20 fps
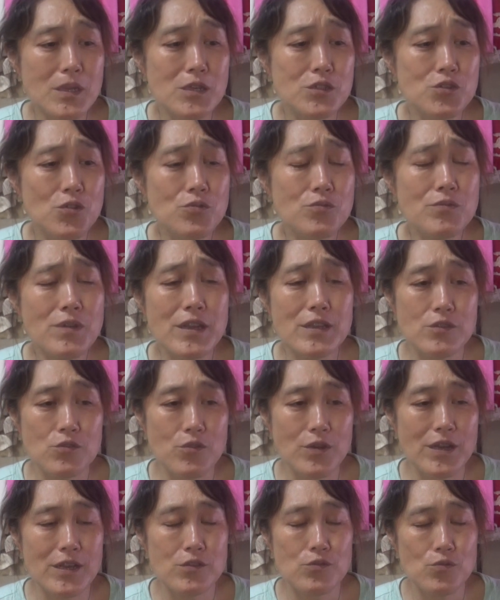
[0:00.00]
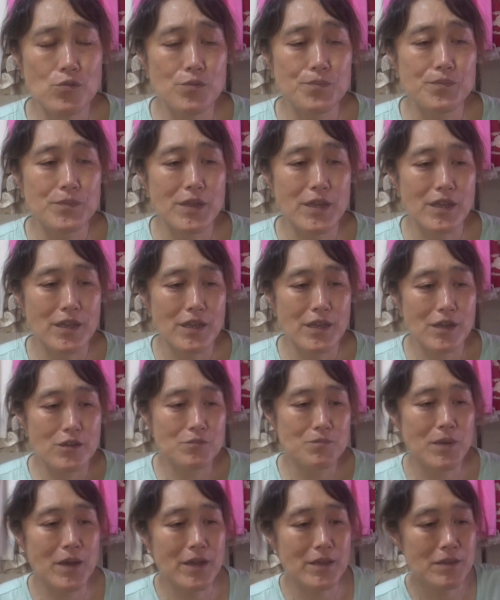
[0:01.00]
食塩とかやと
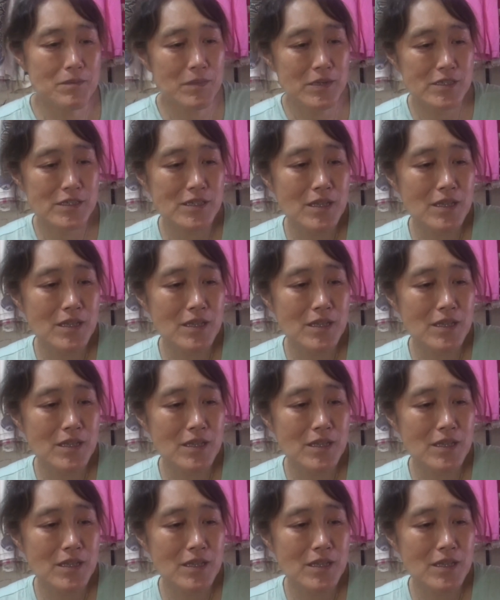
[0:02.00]
100%ね、まあ、